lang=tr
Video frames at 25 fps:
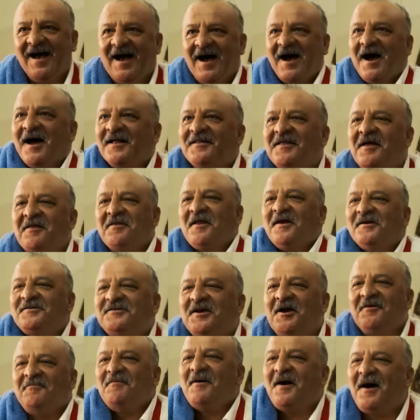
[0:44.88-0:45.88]
Adana
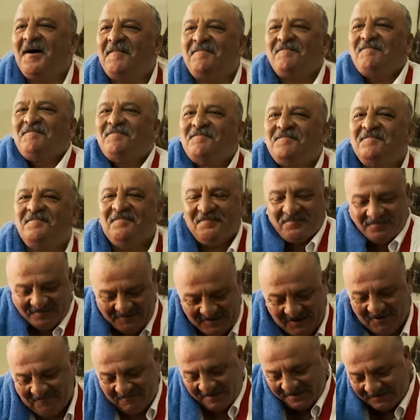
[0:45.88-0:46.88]
kebap,
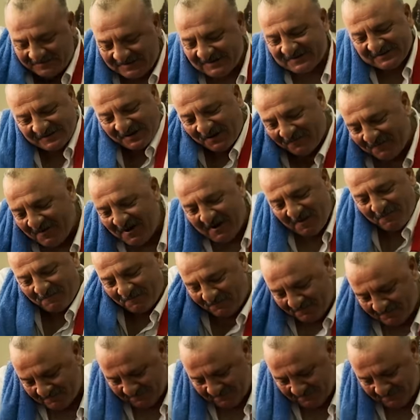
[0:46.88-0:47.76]
yemesi sevap.